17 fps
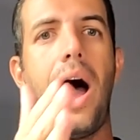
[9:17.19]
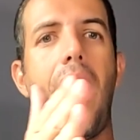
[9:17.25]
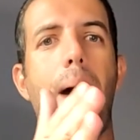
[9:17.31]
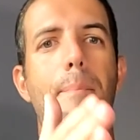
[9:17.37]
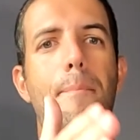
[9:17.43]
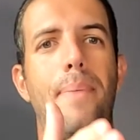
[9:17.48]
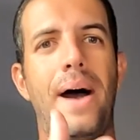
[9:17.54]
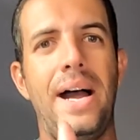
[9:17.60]

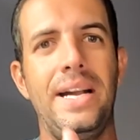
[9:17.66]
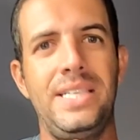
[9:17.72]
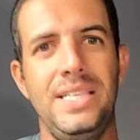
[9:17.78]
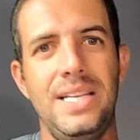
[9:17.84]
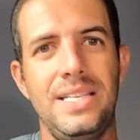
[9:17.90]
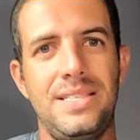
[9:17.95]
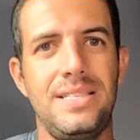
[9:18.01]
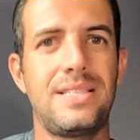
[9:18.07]
A
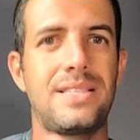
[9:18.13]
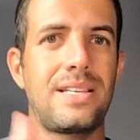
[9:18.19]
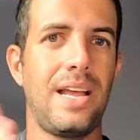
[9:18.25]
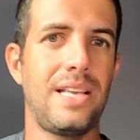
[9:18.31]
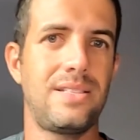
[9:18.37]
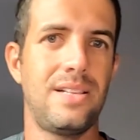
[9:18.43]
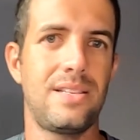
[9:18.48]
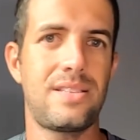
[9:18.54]
partir desses
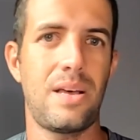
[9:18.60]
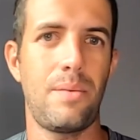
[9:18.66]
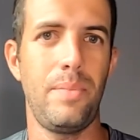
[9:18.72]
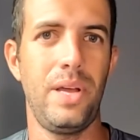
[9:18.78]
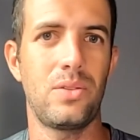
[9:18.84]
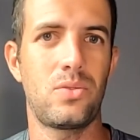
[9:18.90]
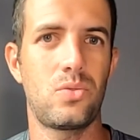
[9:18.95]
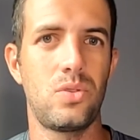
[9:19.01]
três
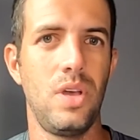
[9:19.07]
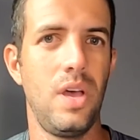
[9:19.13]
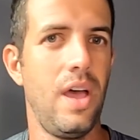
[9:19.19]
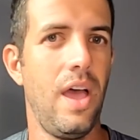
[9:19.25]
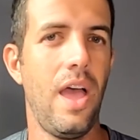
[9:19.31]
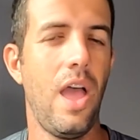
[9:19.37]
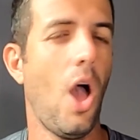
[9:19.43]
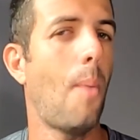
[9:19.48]
lançamentos,
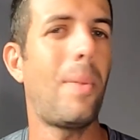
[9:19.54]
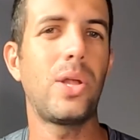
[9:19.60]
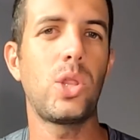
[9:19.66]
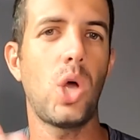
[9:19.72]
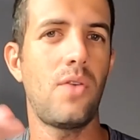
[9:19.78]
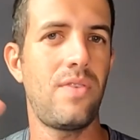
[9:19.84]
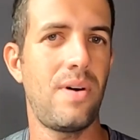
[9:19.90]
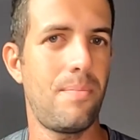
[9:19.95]
é
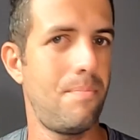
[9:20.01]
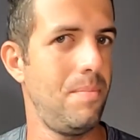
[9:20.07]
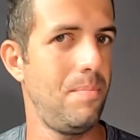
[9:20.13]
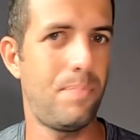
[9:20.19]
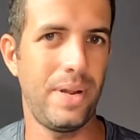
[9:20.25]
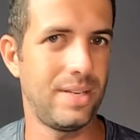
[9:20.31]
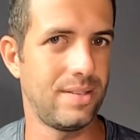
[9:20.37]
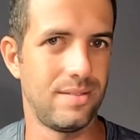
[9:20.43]
uma nova
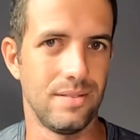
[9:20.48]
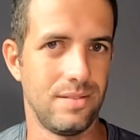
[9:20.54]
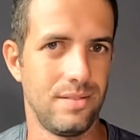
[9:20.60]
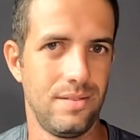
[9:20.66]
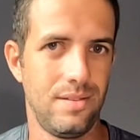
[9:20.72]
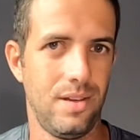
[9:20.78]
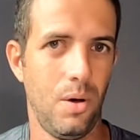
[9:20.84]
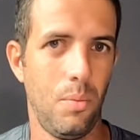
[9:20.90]

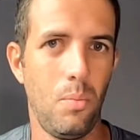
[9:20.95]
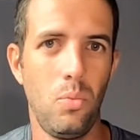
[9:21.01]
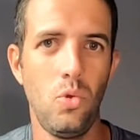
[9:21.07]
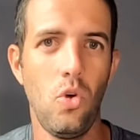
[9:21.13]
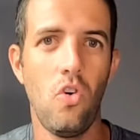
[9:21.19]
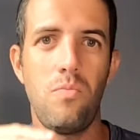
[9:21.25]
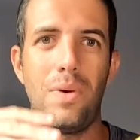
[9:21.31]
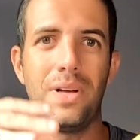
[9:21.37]
empresa, é
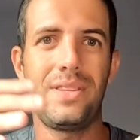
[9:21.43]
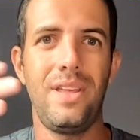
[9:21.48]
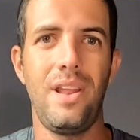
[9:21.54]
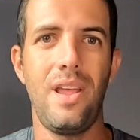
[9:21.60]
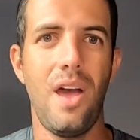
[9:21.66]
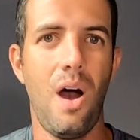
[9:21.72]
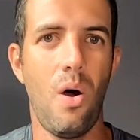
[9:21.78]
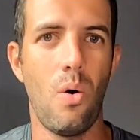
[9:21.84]
um novo
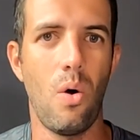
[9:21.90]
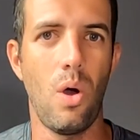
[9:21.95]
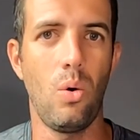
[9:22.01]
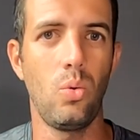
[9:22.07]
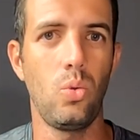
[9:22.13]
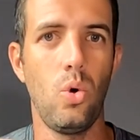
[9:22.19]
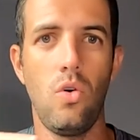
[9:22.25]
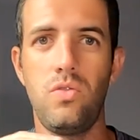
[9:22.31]
material,
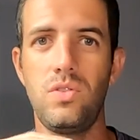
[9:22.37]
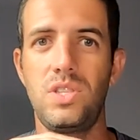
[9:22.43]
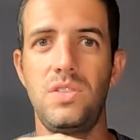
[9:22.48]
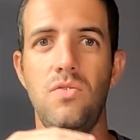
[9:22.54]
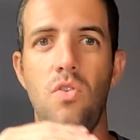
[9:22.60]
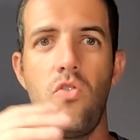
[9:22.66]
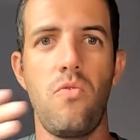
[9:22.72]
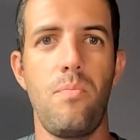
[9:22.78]
é um novo
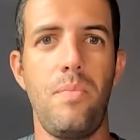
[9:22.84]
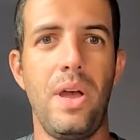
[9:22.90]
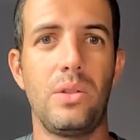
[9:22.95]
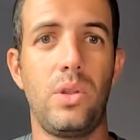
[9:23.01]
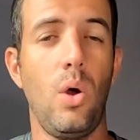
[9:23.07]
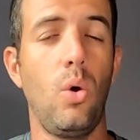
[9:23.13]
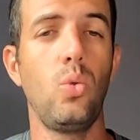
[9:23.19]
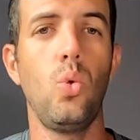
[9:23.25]

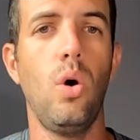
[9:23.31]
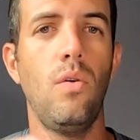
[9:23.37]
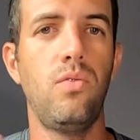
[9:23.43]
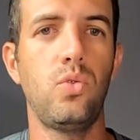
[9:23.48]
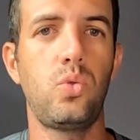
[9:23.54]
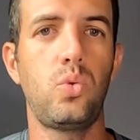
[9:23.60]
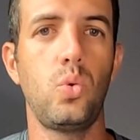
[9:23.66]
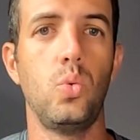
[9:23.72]
desenvolvimento, é um
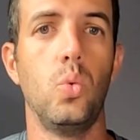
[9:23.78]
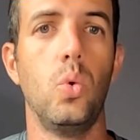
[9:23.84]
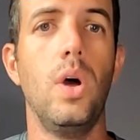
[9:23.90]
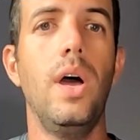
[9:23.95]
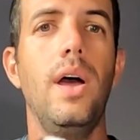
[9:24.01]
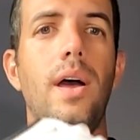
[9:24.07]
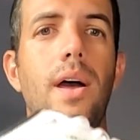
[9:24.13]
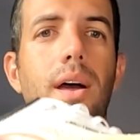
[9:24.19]
novo
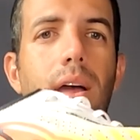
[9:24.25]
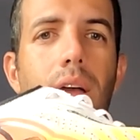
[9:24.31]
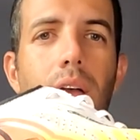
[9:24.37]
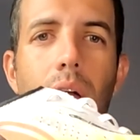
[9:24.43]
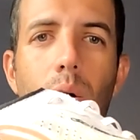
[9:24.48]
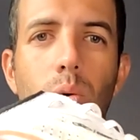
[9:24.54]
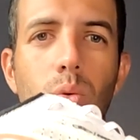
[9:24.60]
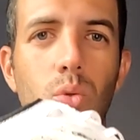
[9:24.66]
tudo,
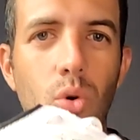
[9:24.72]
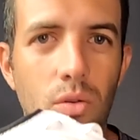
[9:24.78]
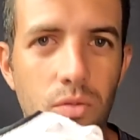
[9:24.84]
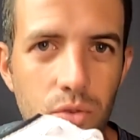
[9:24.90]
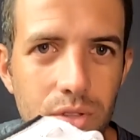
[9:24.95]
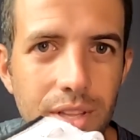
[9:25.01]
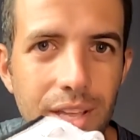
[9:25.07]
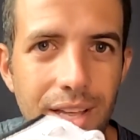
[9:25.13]
é um
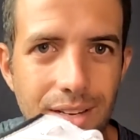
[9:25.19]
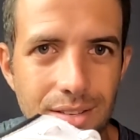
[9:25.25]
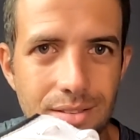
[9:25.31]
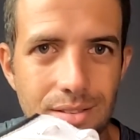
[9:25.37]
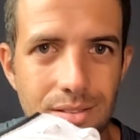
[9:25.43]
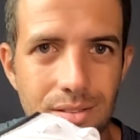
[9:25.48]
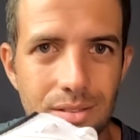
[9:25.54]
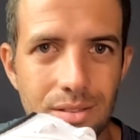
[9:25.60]
novo
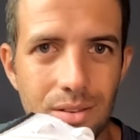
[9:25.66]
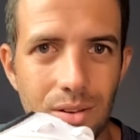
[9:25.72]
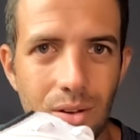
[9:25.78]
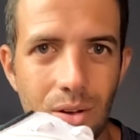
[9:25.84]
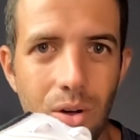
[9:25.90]
tênis.